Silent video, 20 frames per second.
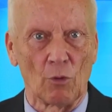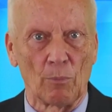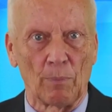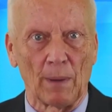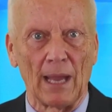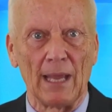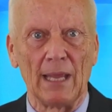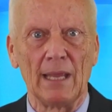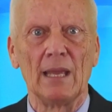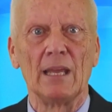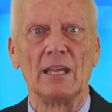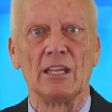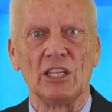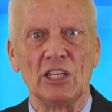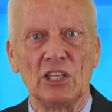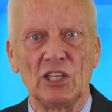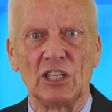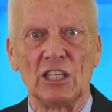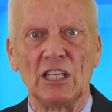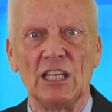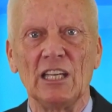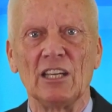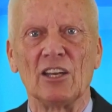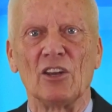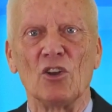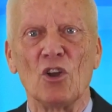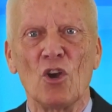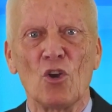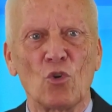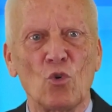wobei ich
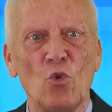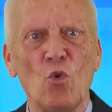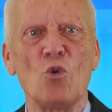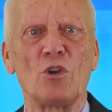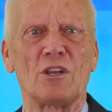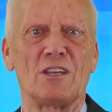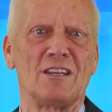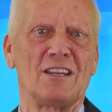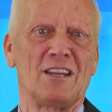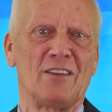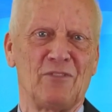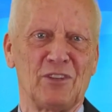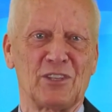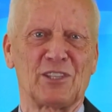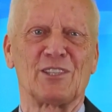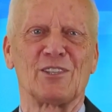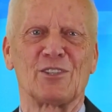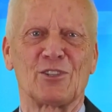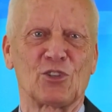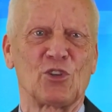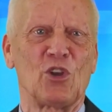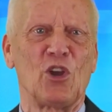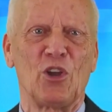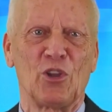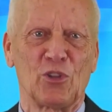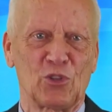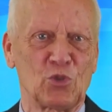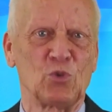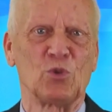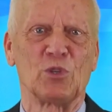Ihnen guten Gewissens
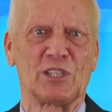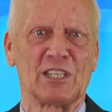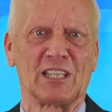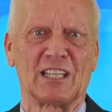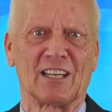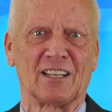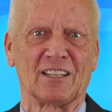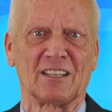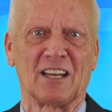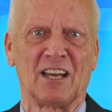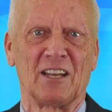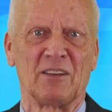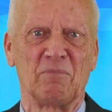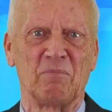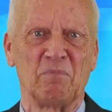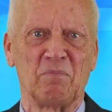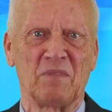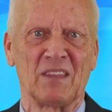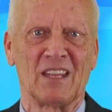zusichern kann,